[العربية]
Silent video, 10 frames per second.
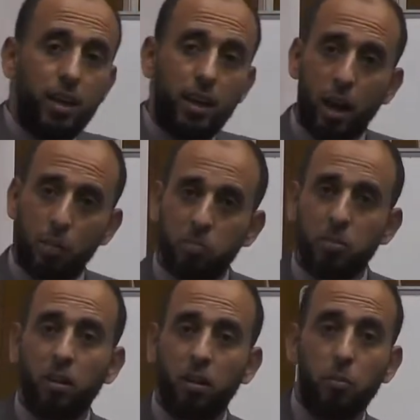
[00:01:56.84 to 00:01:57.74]
احبابنا
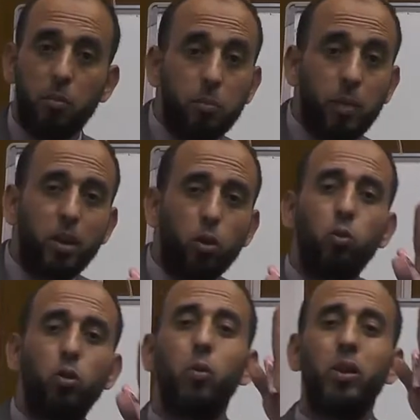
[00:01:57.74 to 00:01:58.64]
الكرام اما ان
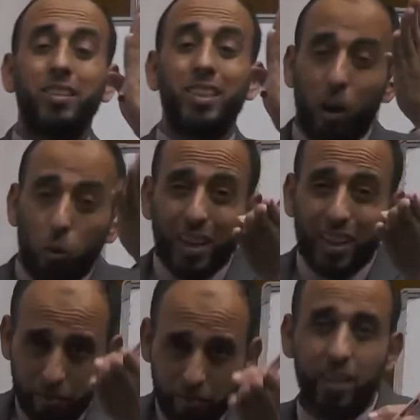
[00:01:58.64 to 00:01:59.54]
يكون هو الذي اوجد
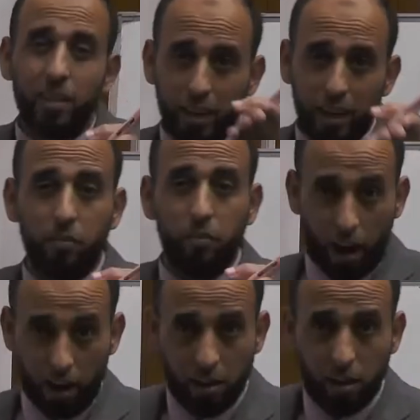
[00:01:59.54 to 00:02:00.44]
الفعل فعلا في
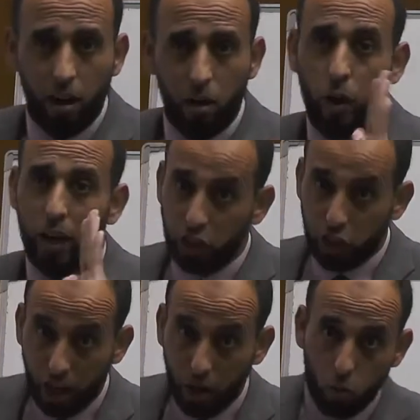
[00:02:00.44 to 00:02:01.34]
الحقيقه
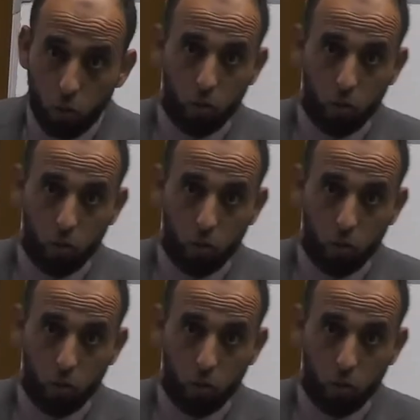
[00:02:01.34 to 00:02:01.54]
وانشاه